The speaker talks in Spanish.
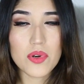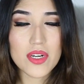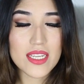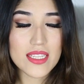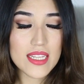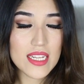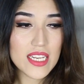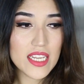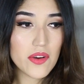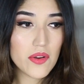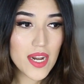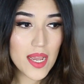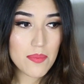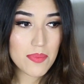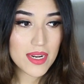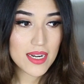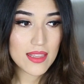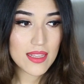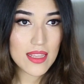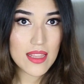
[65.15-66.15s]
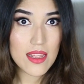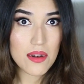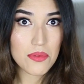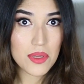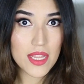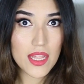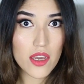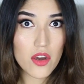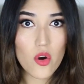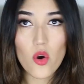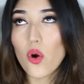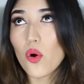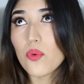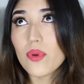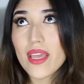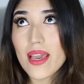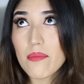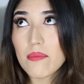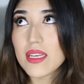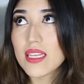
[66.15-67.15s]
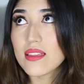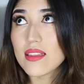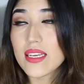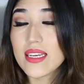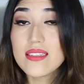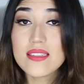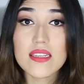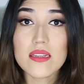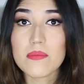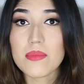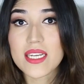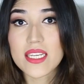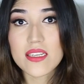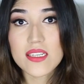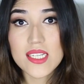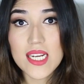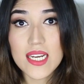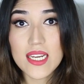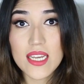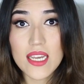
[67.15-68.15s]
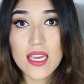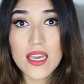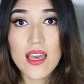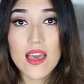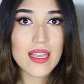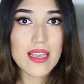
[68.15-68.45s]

porque tenía una parte del video obviamente sin maquillaje